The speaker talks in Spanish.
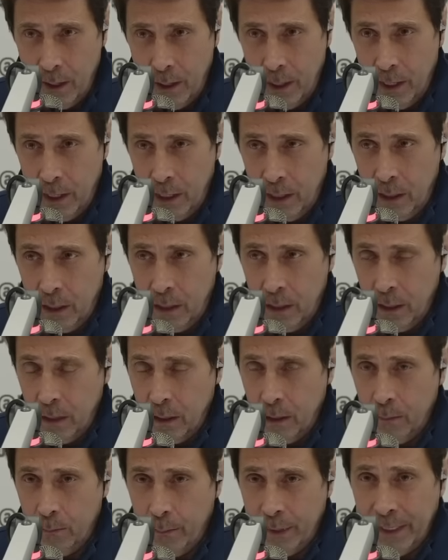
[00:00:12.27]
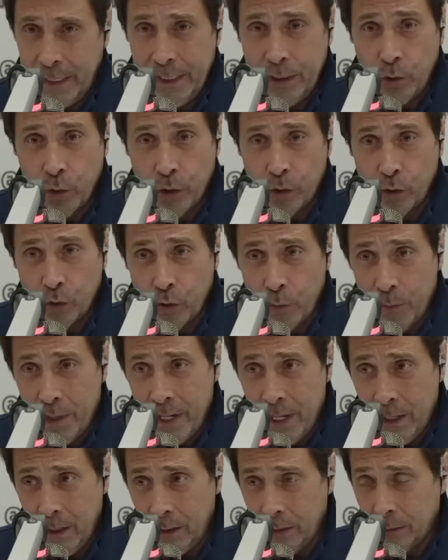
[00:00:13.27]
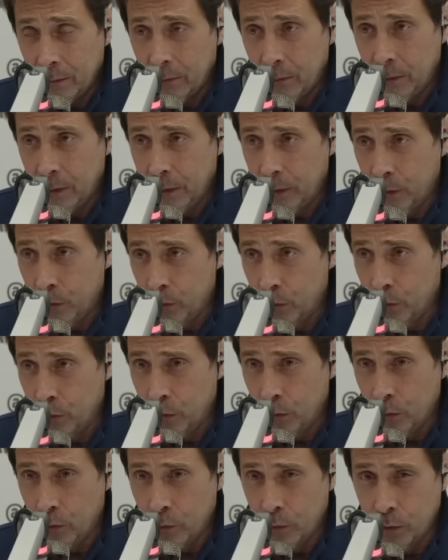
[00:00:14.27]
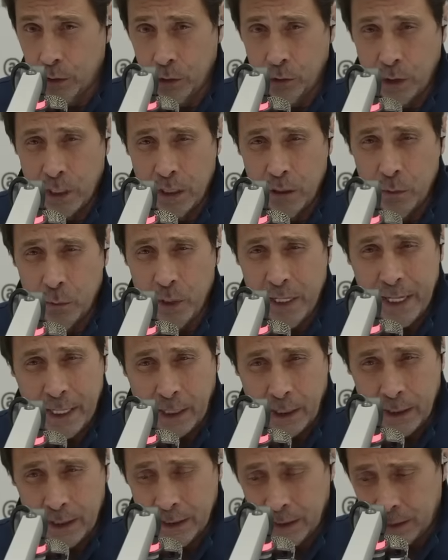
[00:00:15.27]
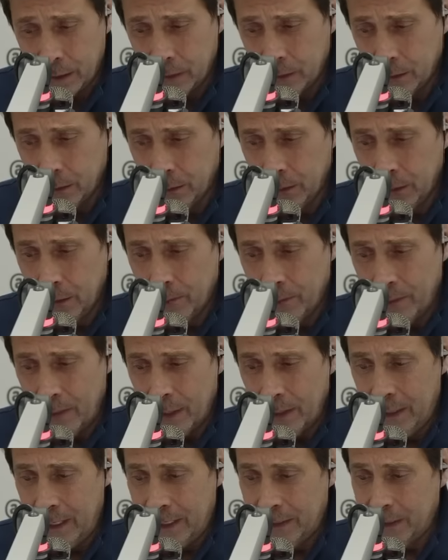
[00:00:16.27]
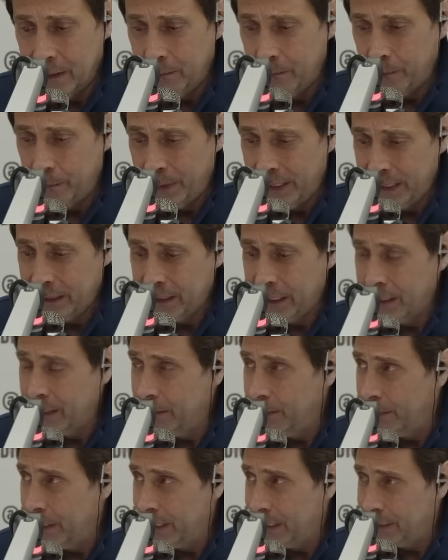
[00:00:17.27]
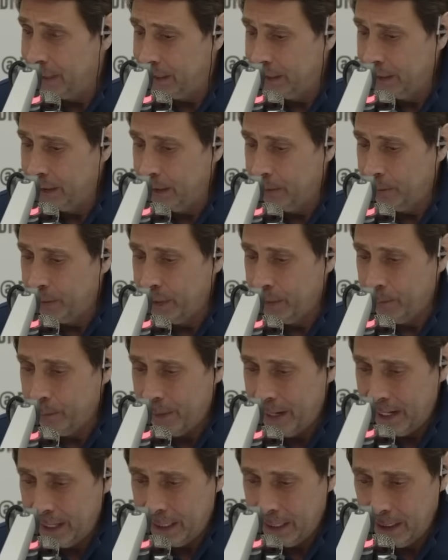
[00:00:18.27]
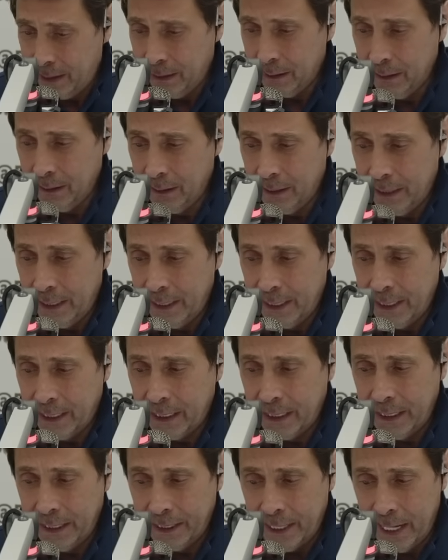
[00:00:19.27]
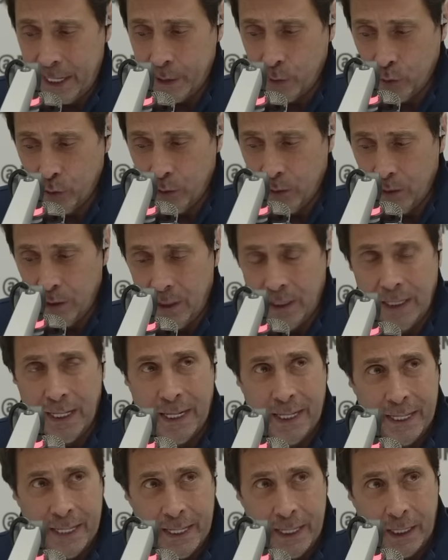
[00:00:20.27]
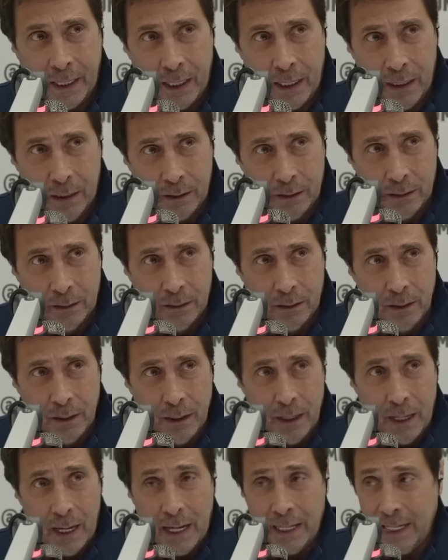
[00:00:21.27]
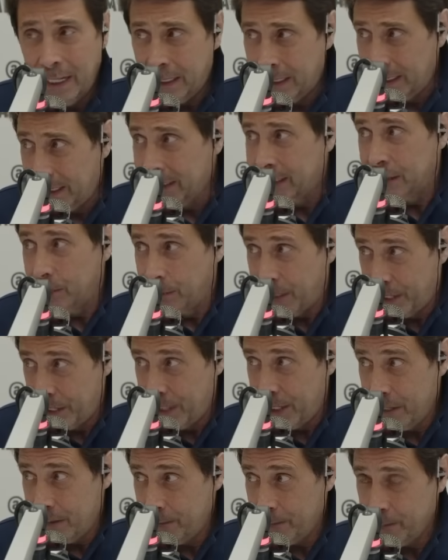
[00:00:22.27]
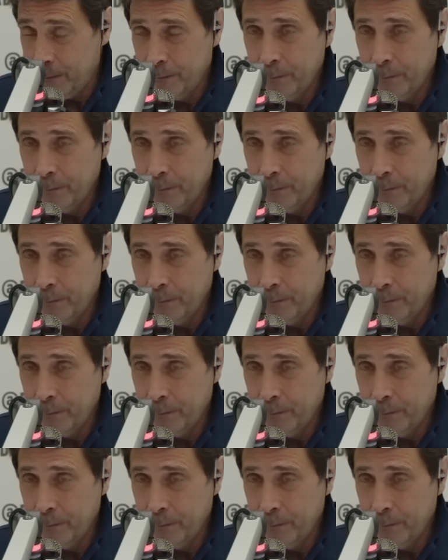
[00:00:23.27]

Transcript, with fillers: El ministro de Economía dijo, creo que el viernes, las empresas de medicina prepaga le declararon la guerra a la clase media.